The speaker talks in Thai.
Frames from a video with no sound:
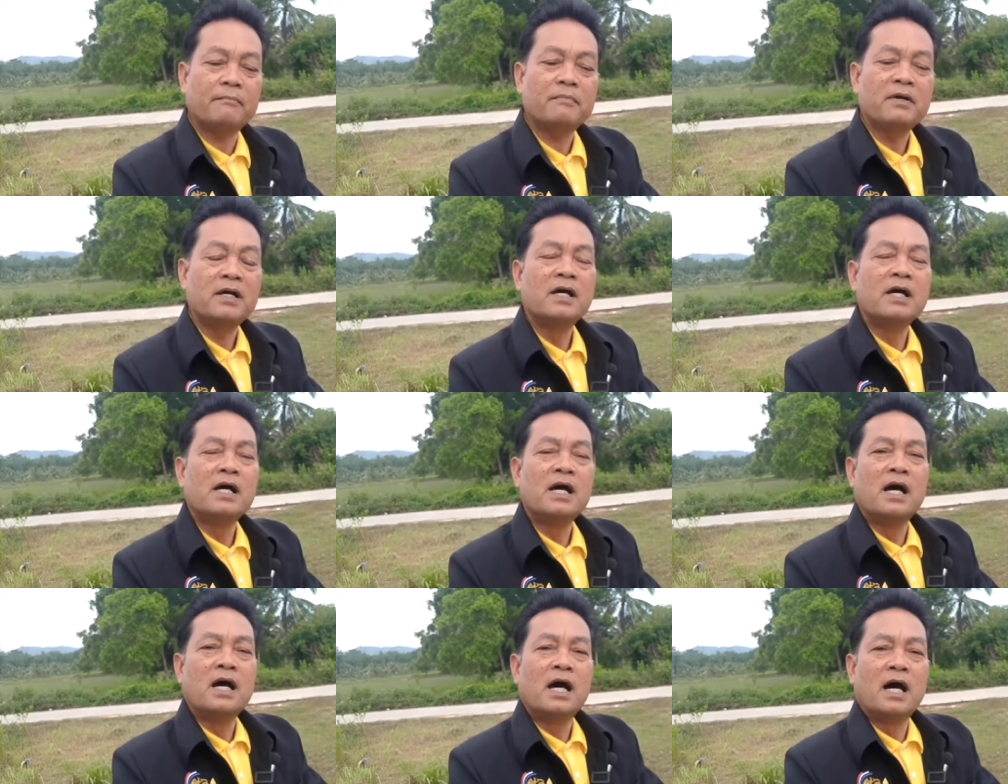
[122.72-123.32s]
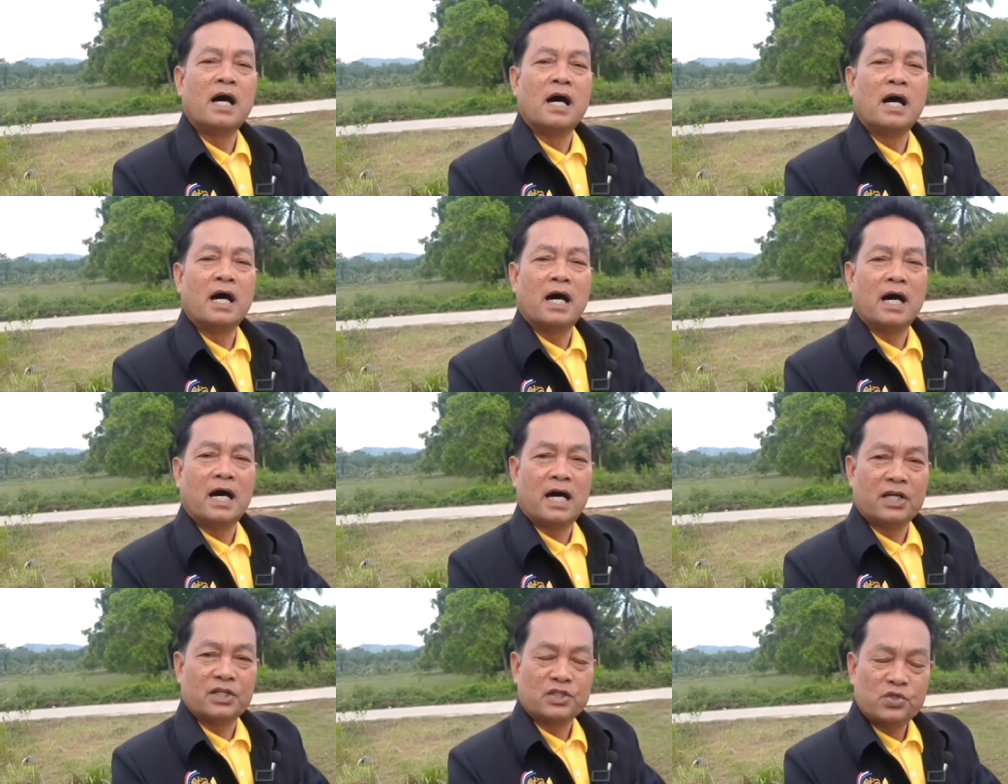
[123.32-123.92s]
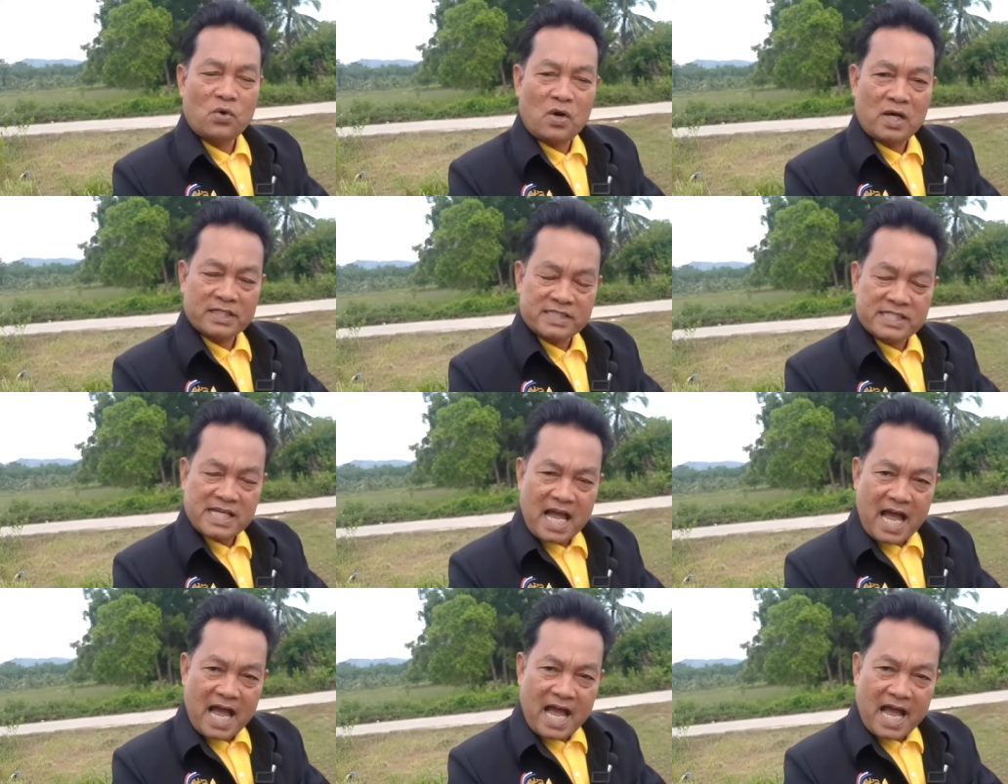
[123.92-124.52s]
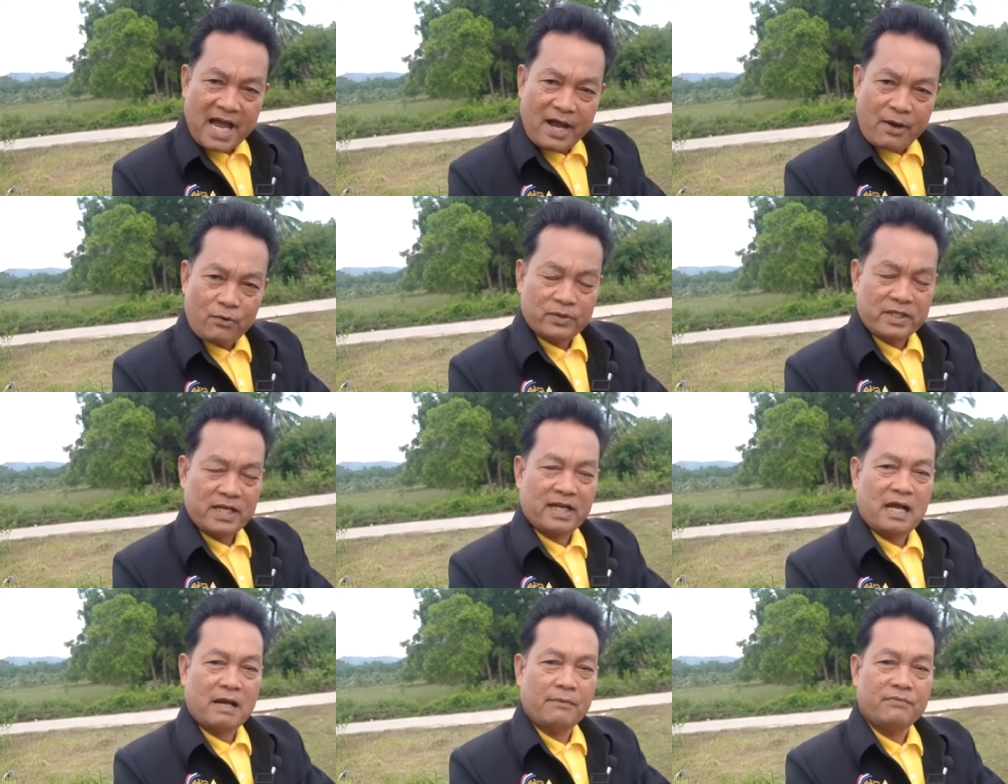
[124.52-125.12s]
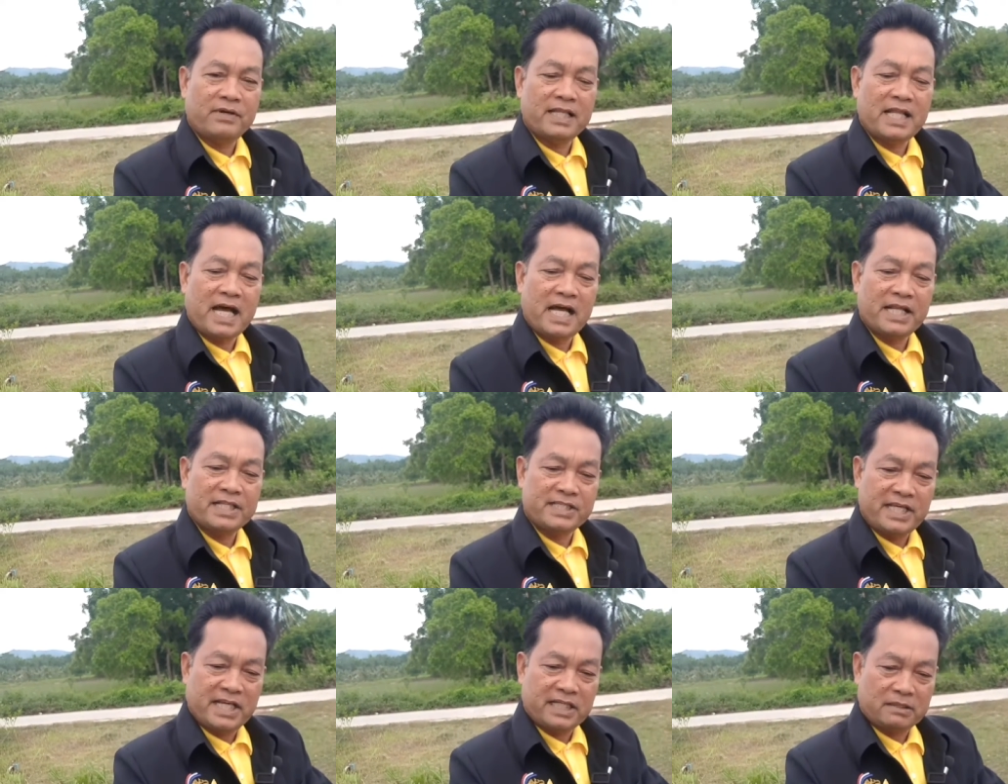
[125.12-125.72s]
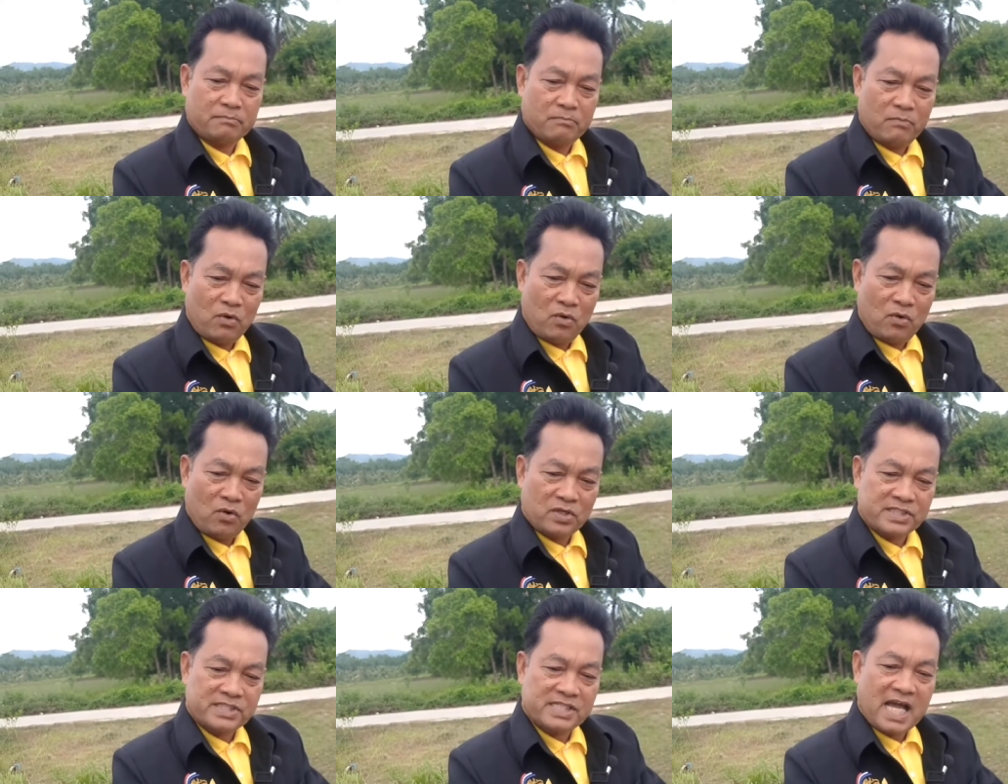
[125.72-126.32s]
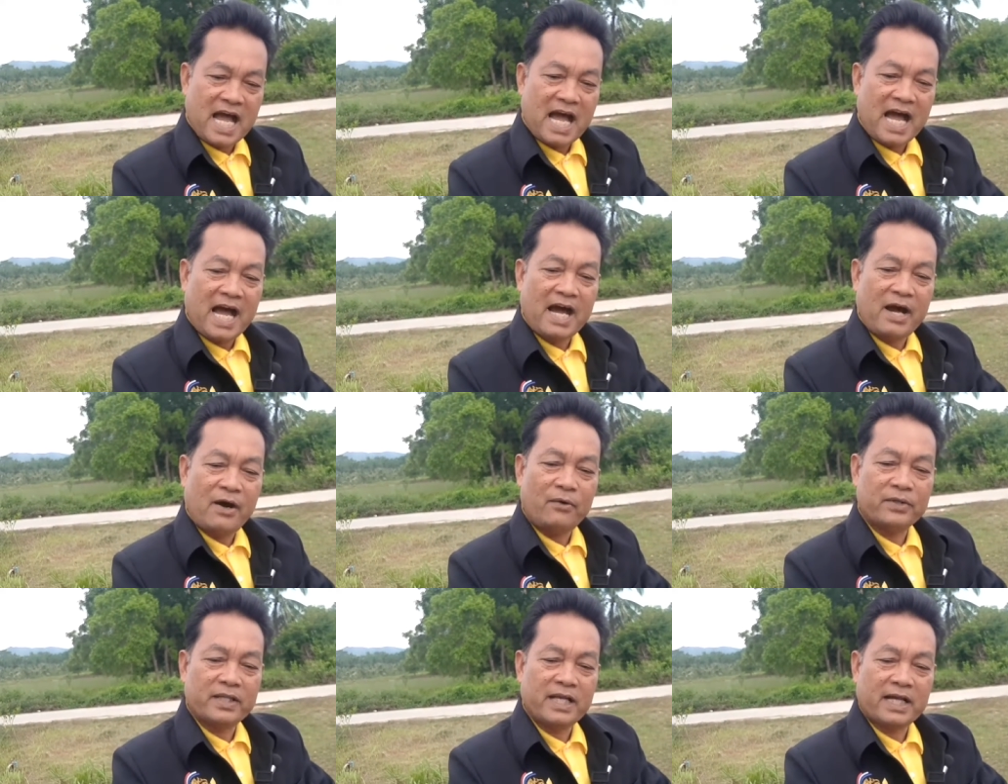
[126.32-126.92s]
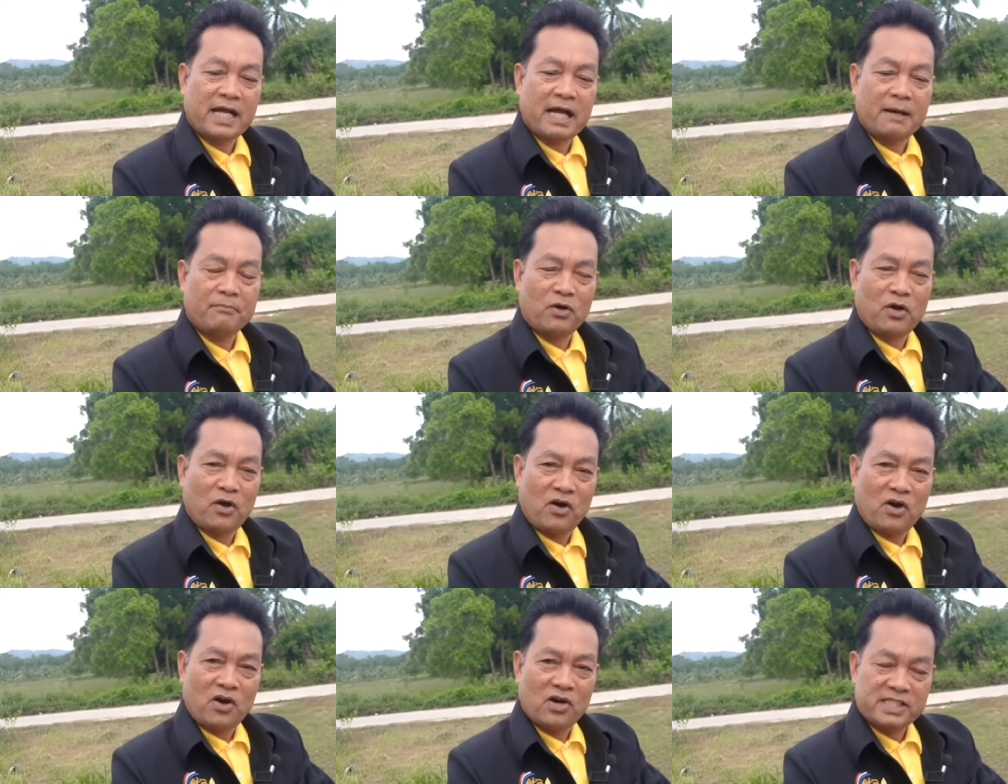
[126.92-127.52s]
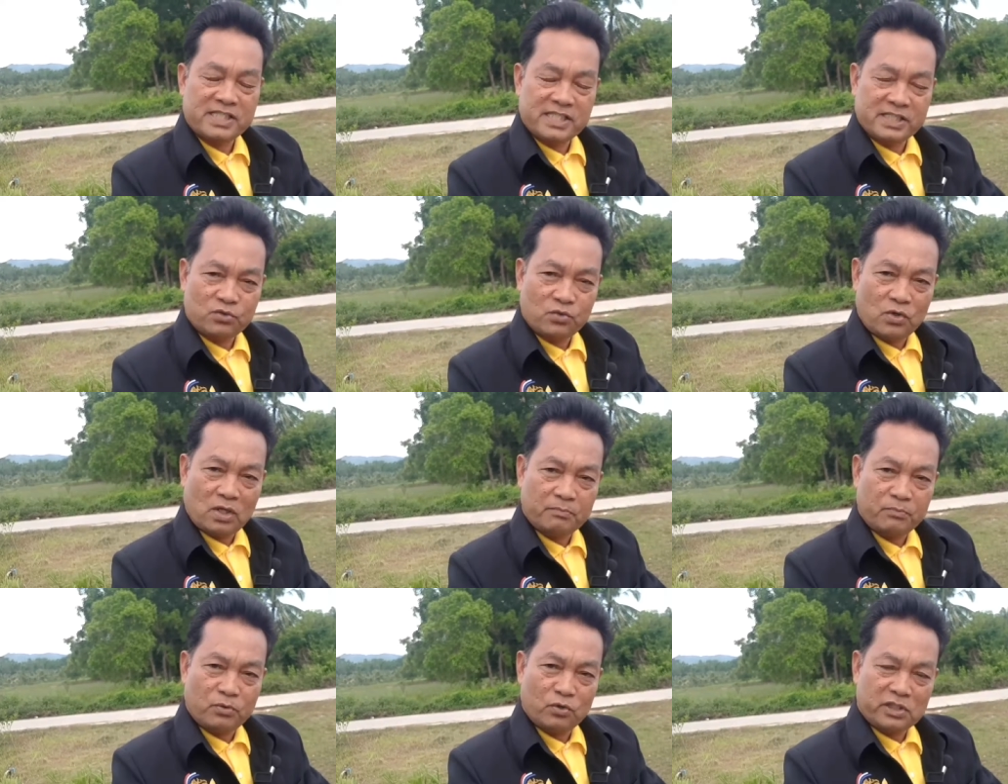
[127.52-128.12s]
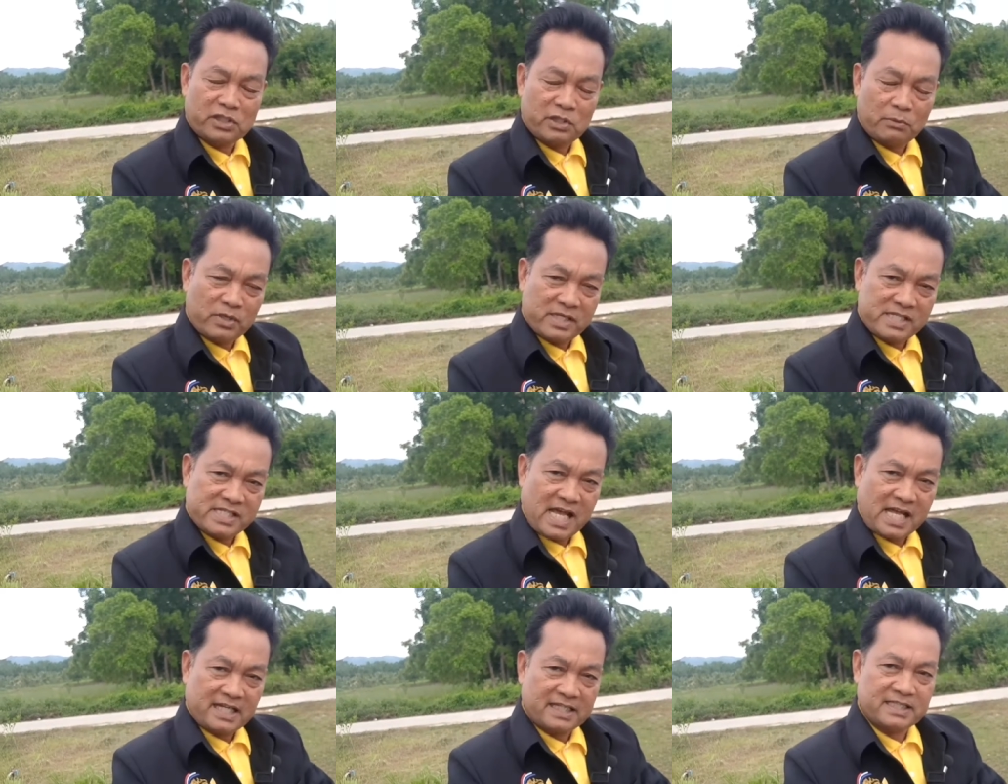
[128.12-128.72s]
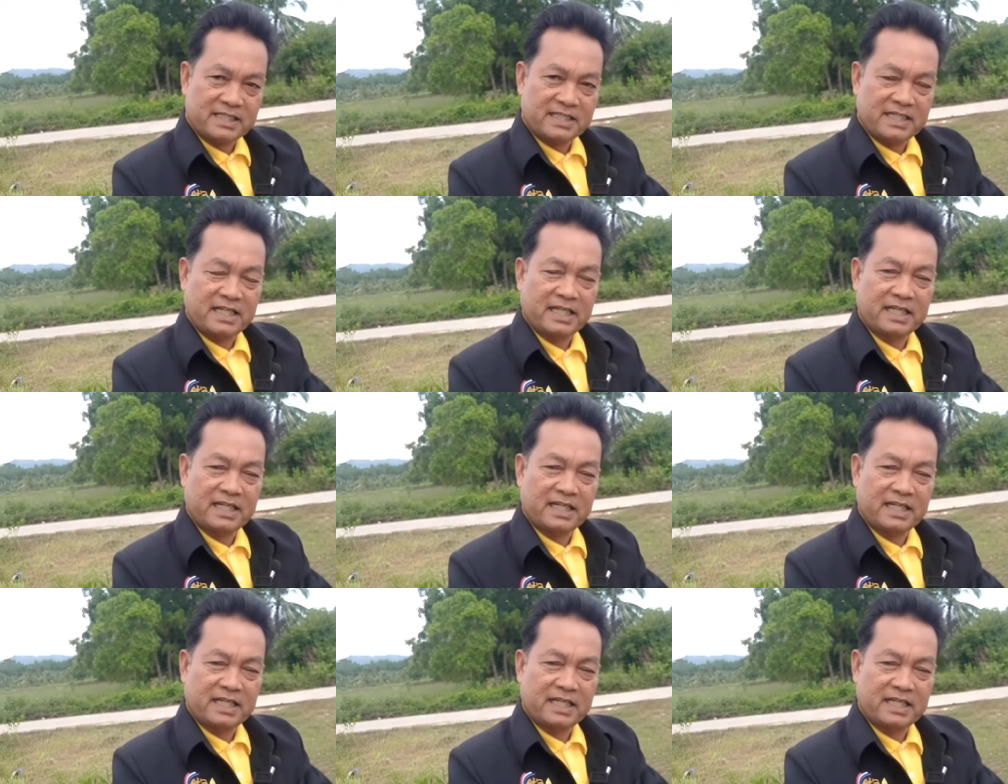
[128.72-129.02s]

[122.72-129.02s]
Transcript: บช่วงเช้านะครับเวลา7โมงเช้านะครับ ขอเชิญชวนพุทธบริษัท